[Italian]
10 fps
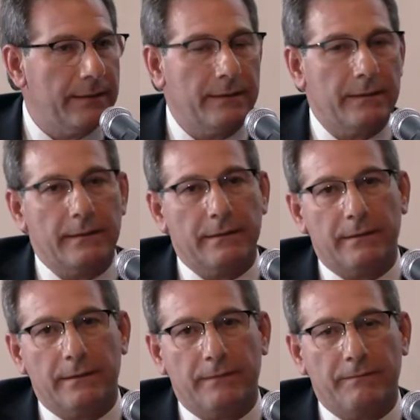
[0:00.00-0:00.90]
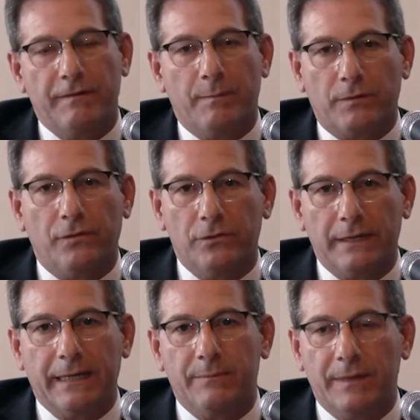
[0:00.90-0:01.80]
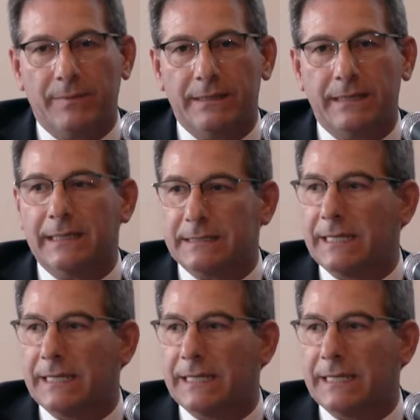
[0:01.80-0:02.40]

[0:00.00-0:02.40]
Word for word: eh, vive, profondi cambiamenti